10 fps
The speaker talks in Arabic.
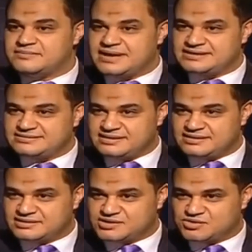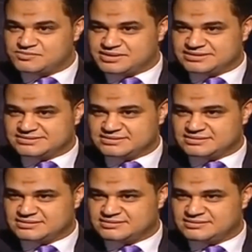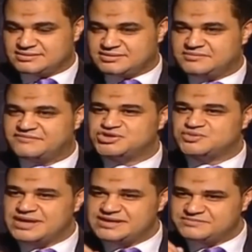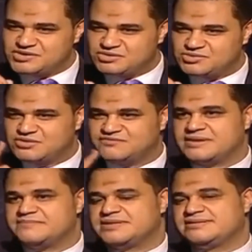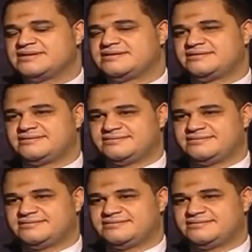لما حد يحركهم بعصاية مفيش واحد منهم يقف جنب التاني